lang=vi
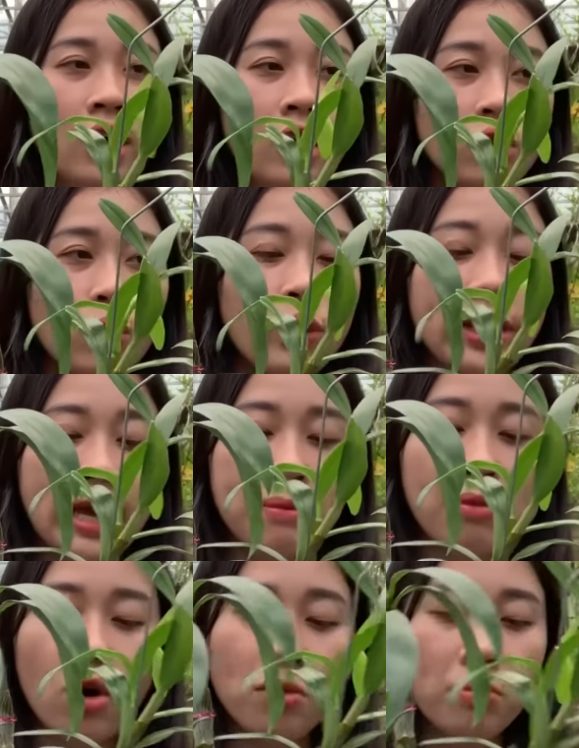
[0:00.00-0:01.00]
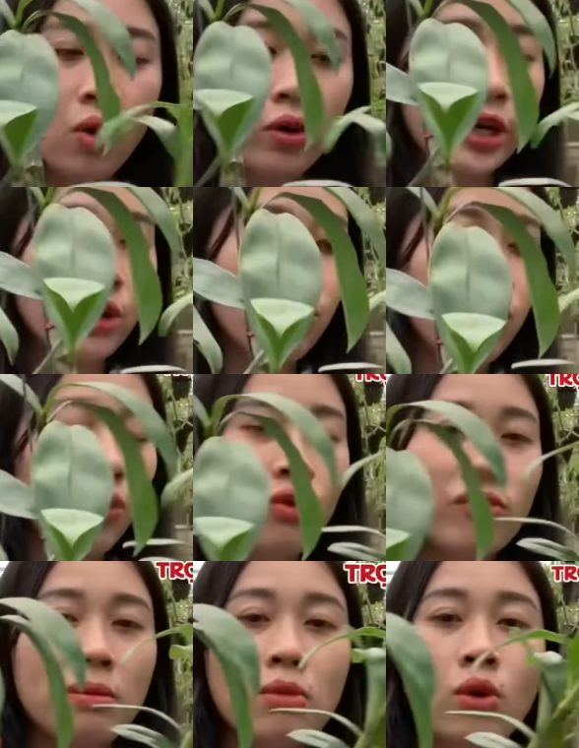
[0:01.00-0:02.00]
Rồi Q hai mươi mốt một kiều vuông
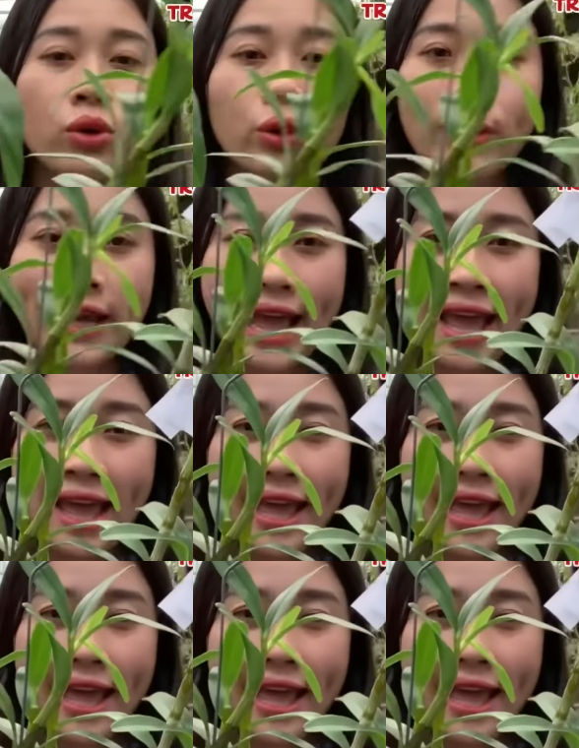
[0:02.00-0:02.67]
và một đùi gà.